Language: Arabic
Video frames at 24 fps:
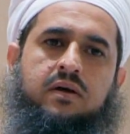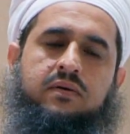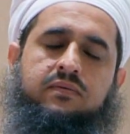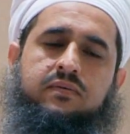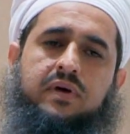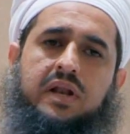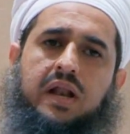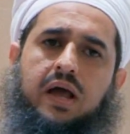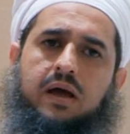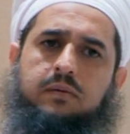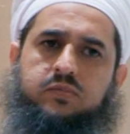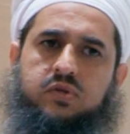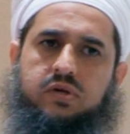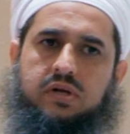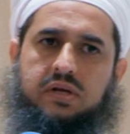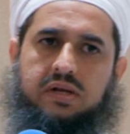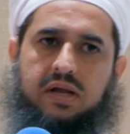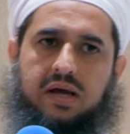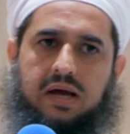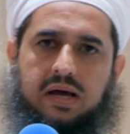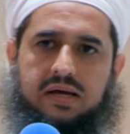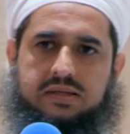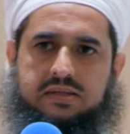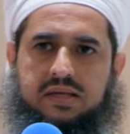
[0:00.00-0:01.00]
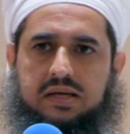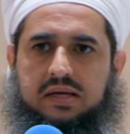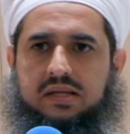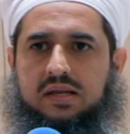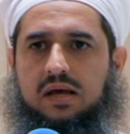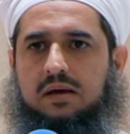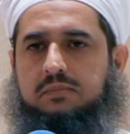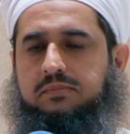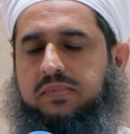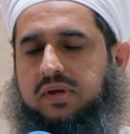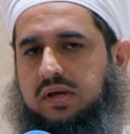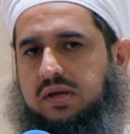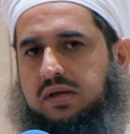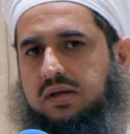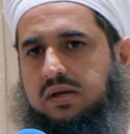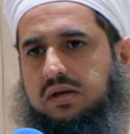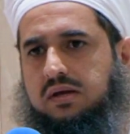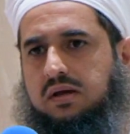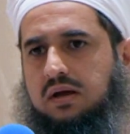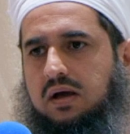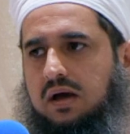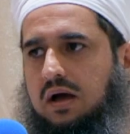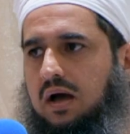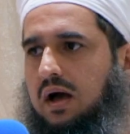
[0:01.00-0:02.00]
فالحمد لله اتينا
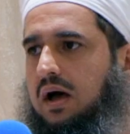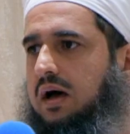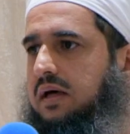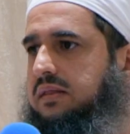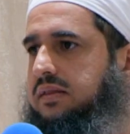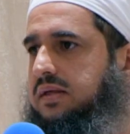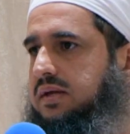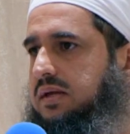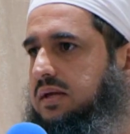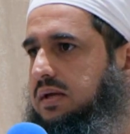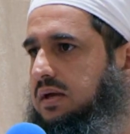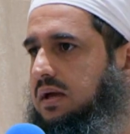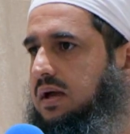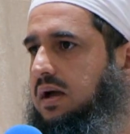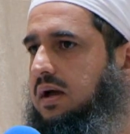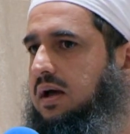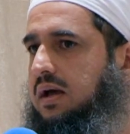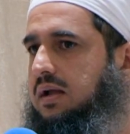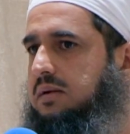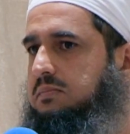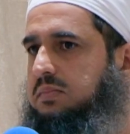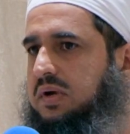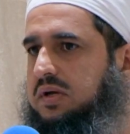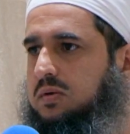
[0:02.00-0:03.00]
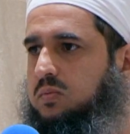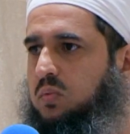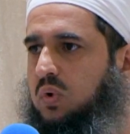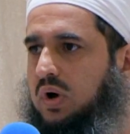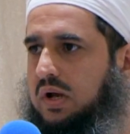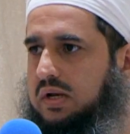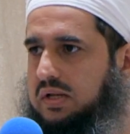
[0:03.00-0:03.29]
بهذه المجموعه